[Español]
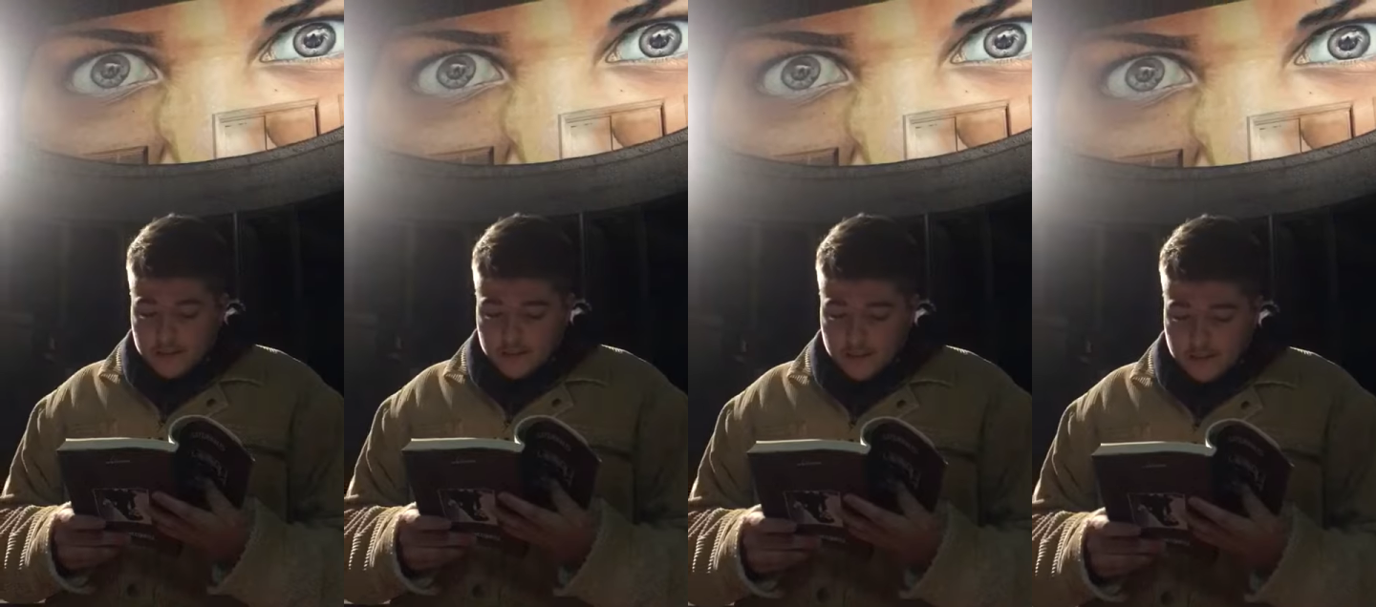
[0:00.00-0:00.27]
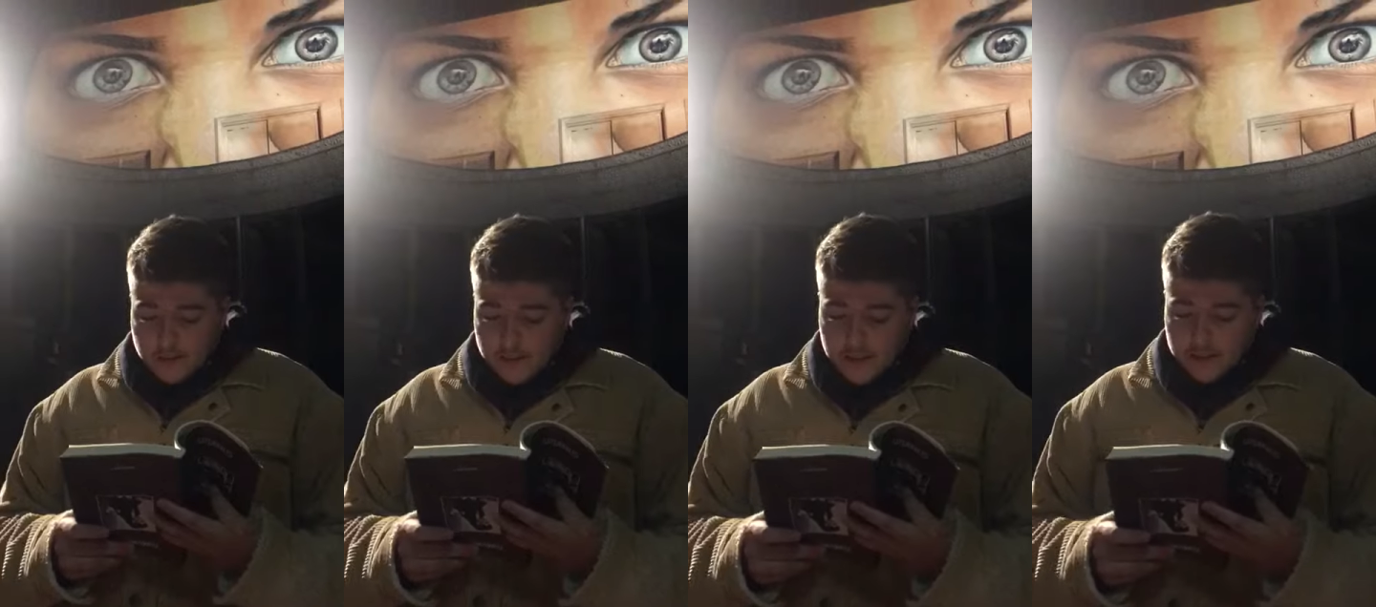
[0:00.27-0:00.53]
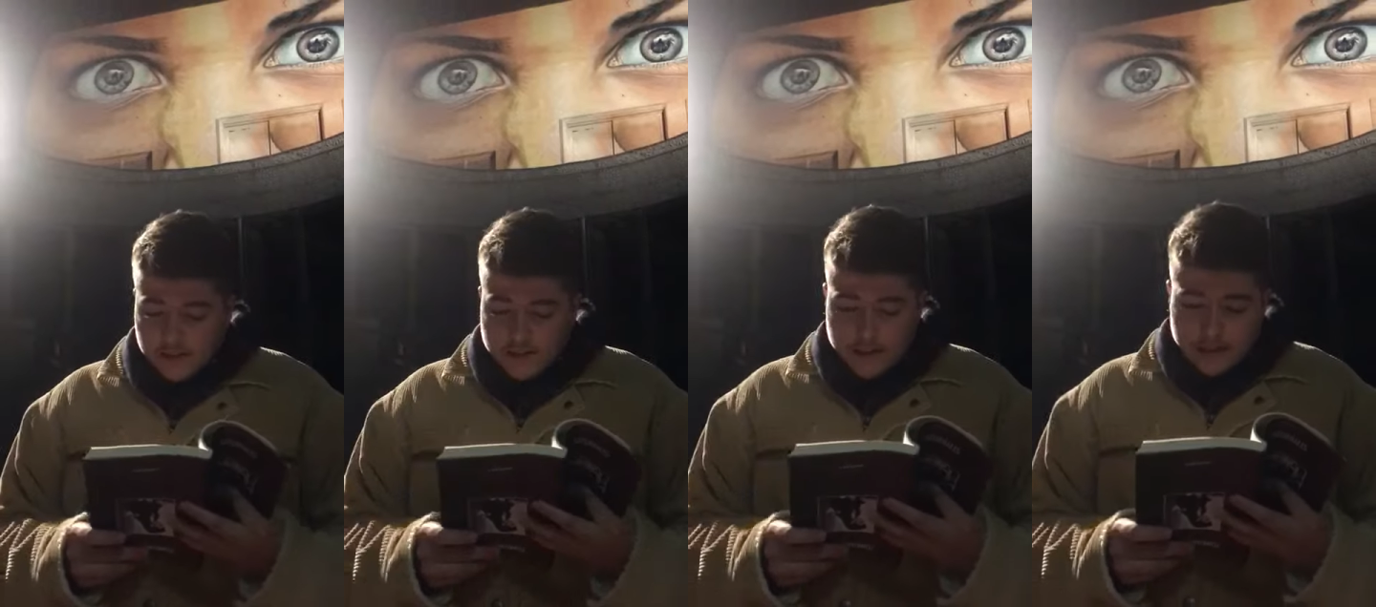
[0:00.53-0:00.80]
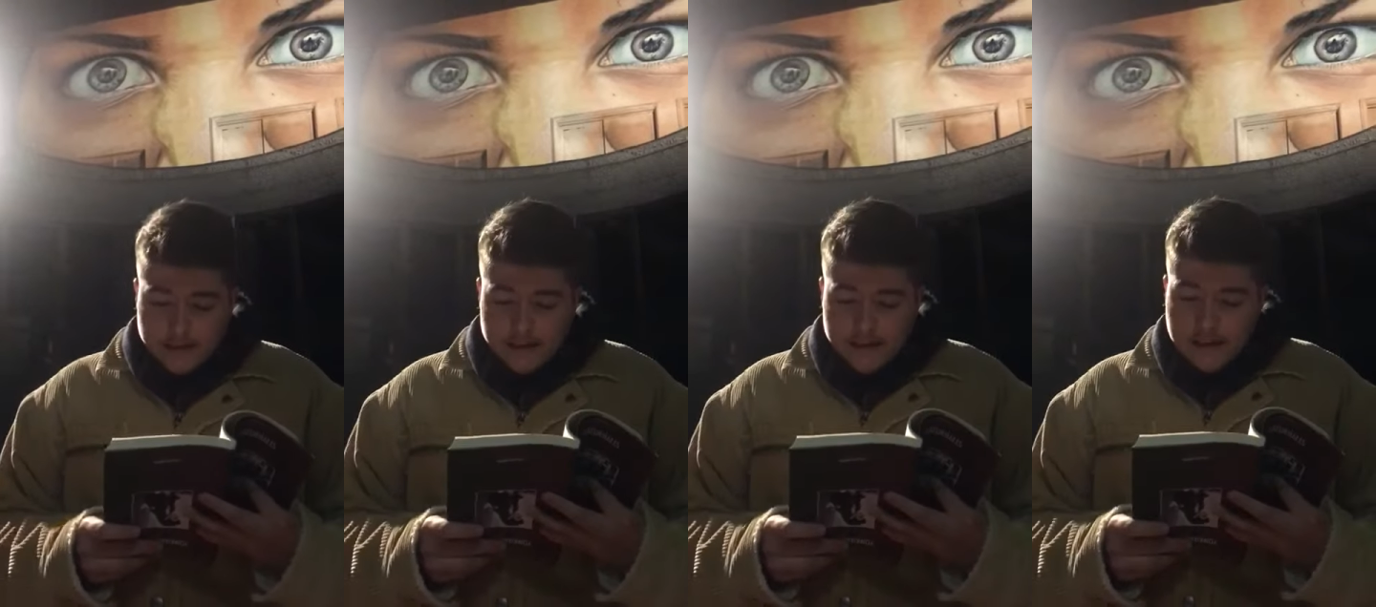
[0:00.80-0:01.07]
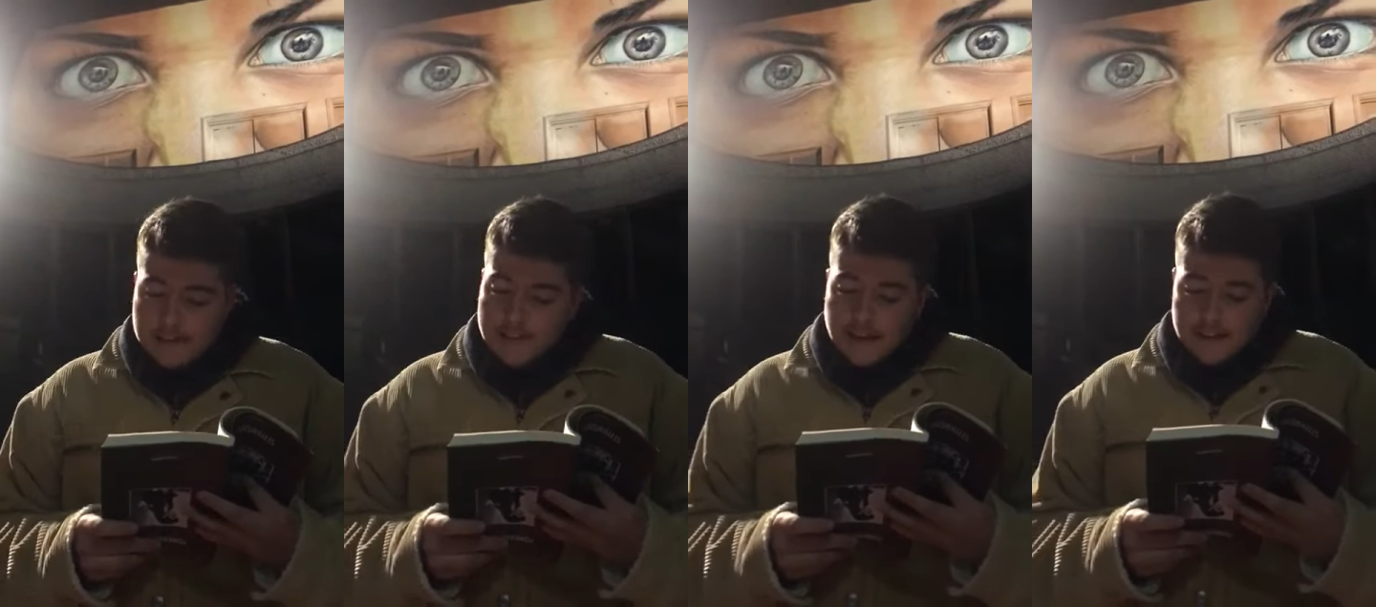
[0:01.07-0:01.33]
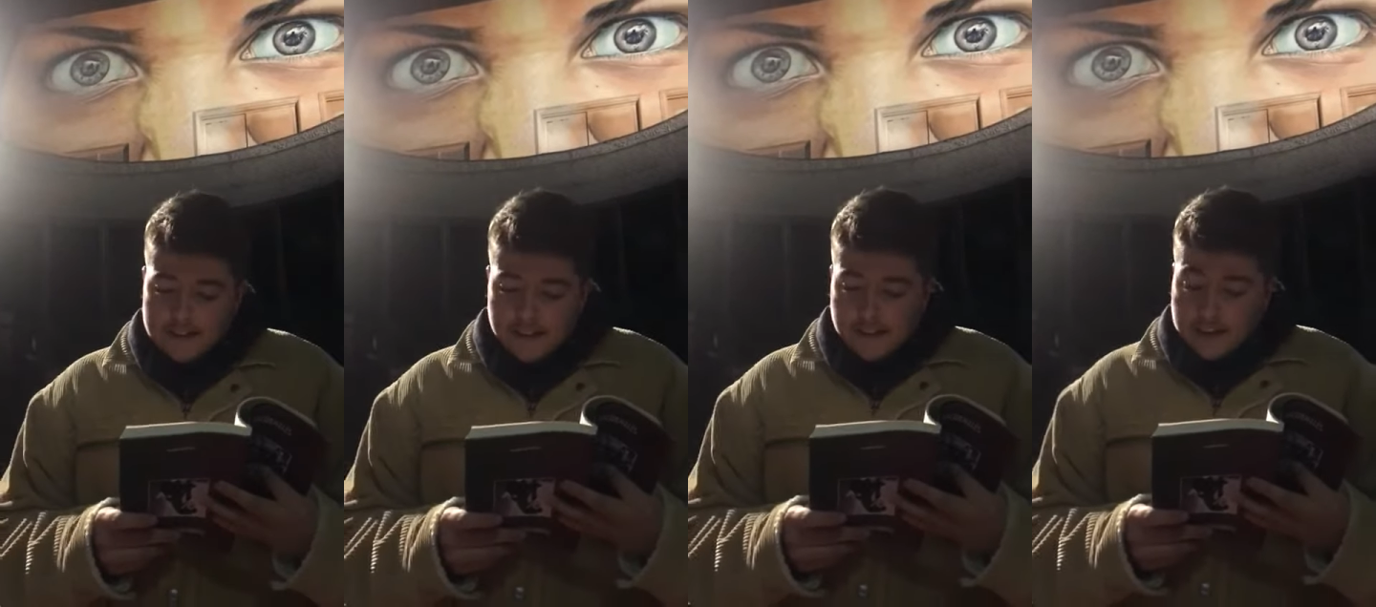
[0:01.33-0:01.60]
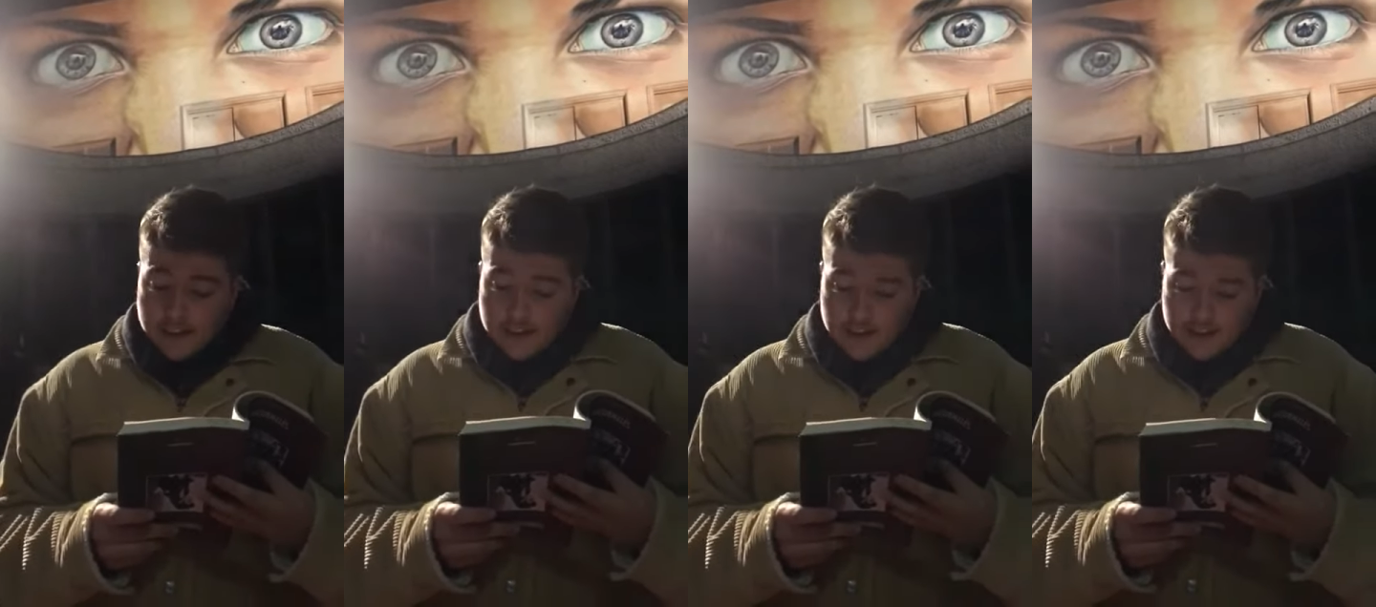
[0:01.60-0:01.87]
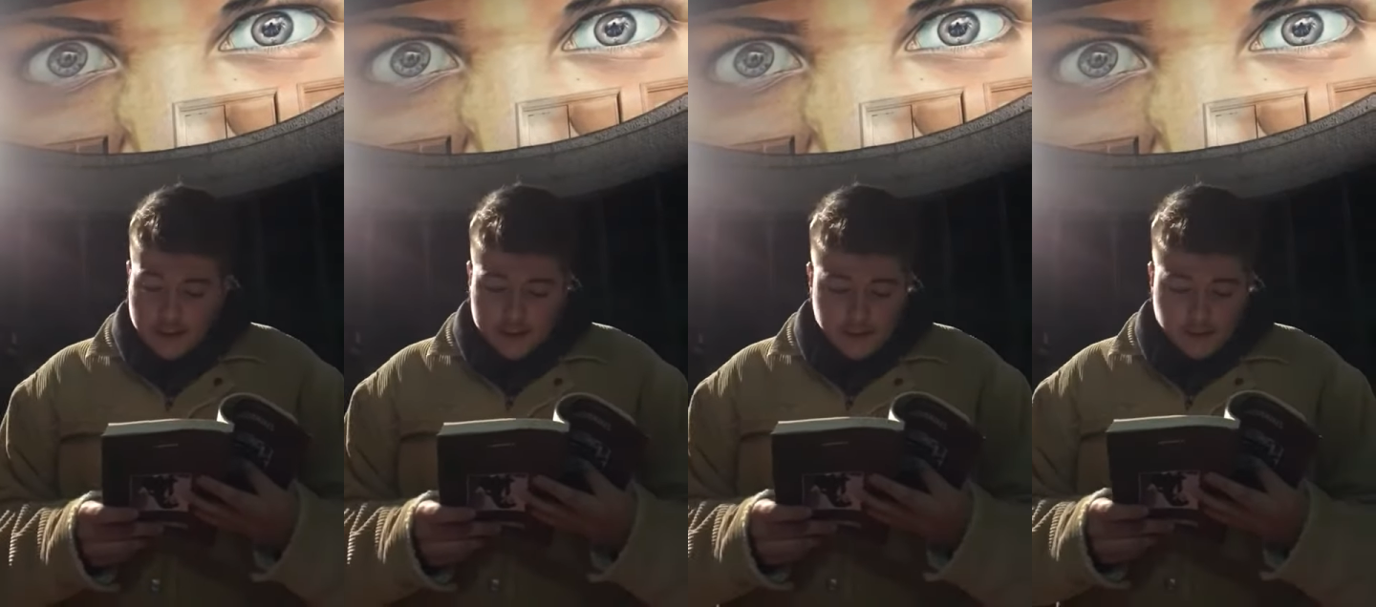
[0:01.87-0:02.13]
como quien no sabe de hasta aquí
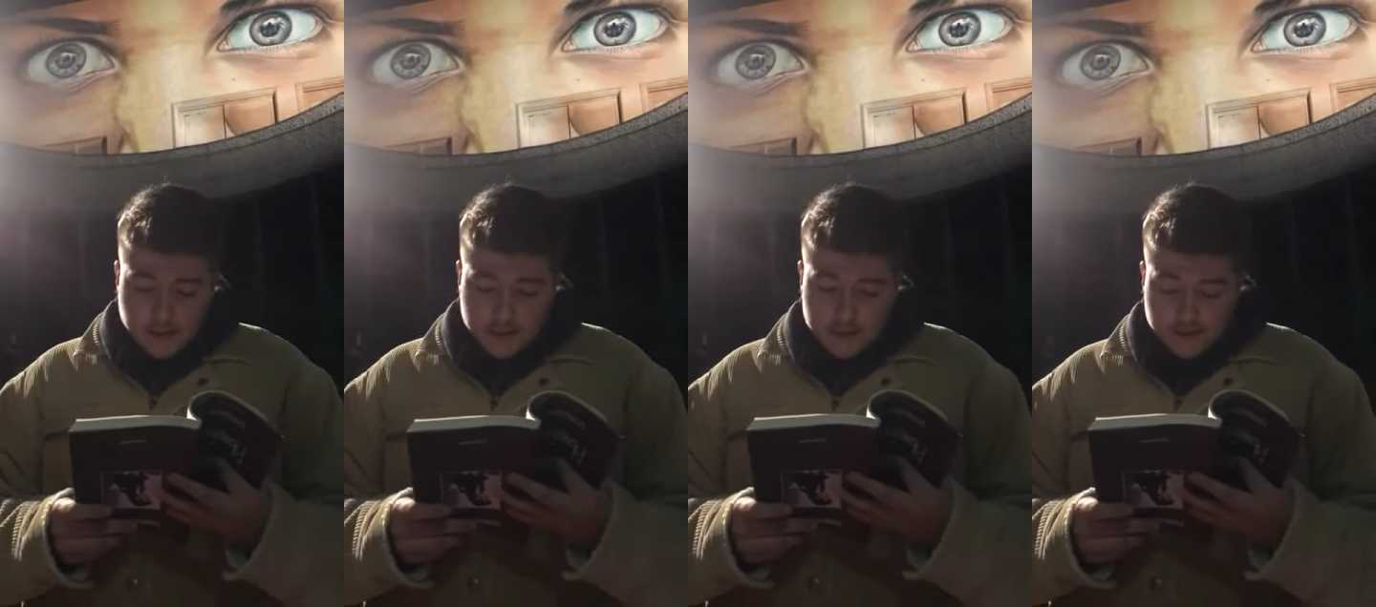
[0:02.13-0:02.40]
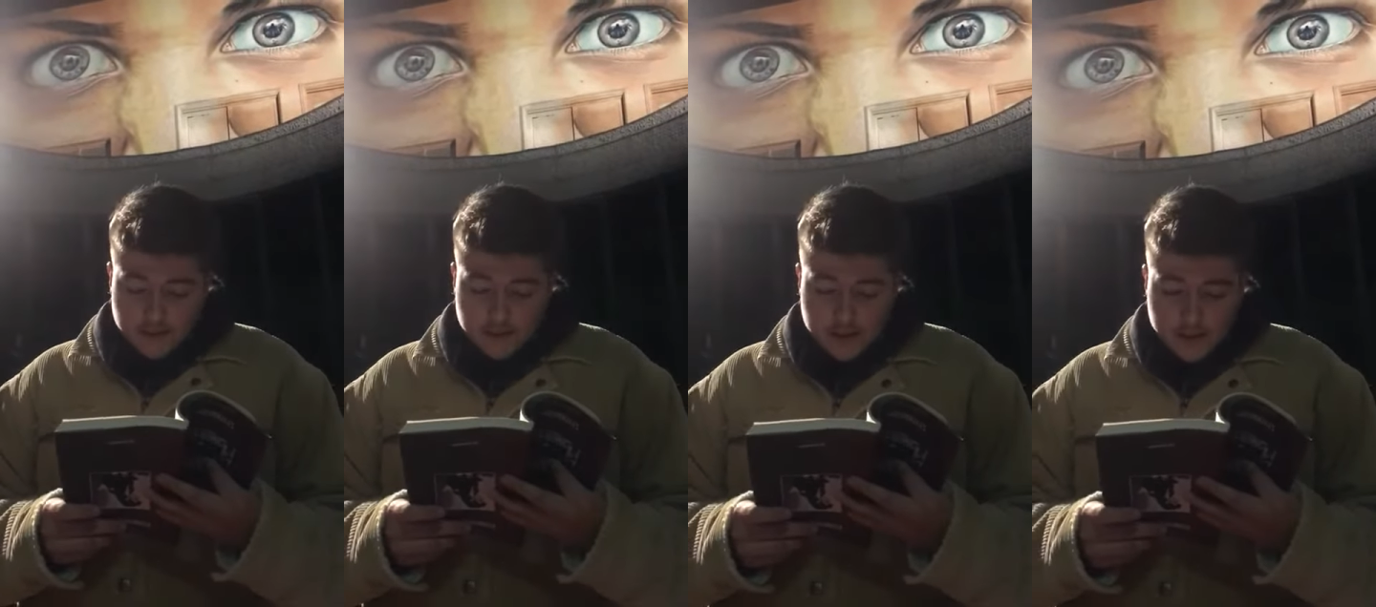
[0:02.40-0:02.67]
ni hasta cuándo,